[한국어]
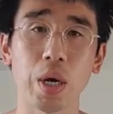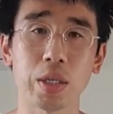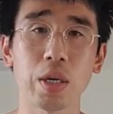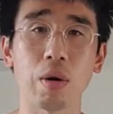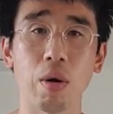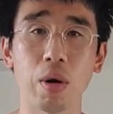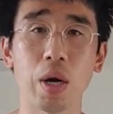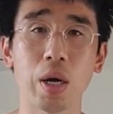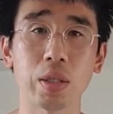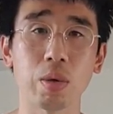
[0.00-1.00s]
항상
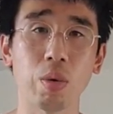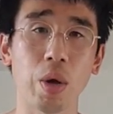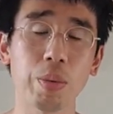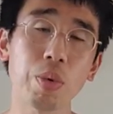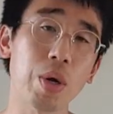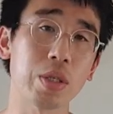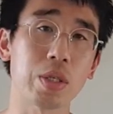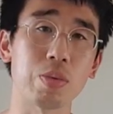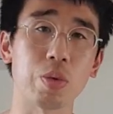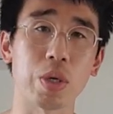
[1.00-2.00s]
건강하시고
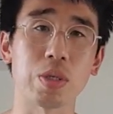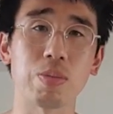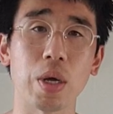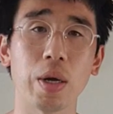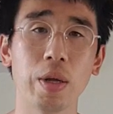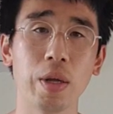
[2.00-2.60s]
행복하셨으면 좋겠습니다.